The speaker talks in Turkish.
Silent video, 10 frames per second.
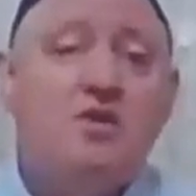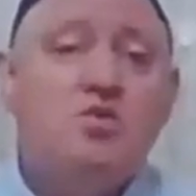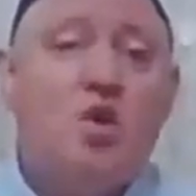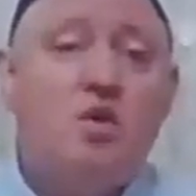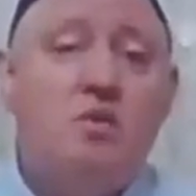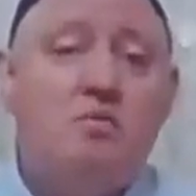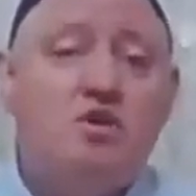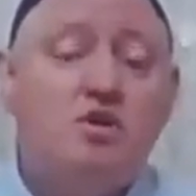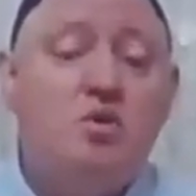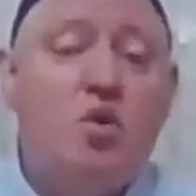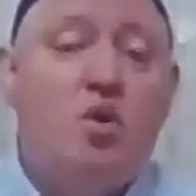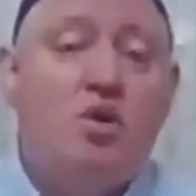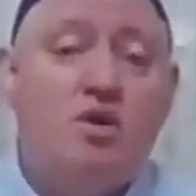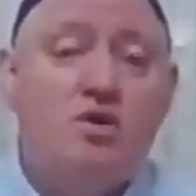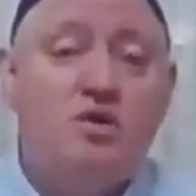sormamış ne
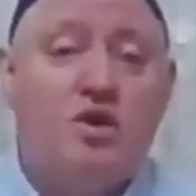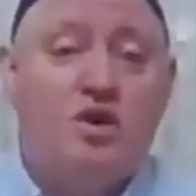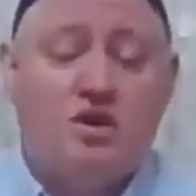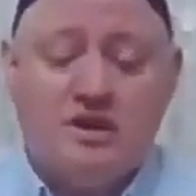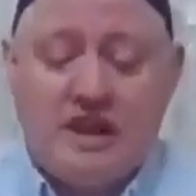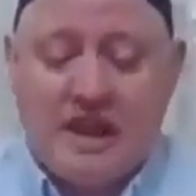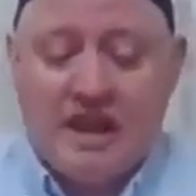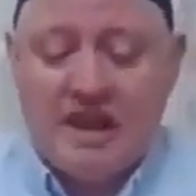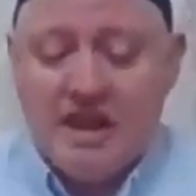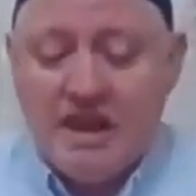oluyor diye.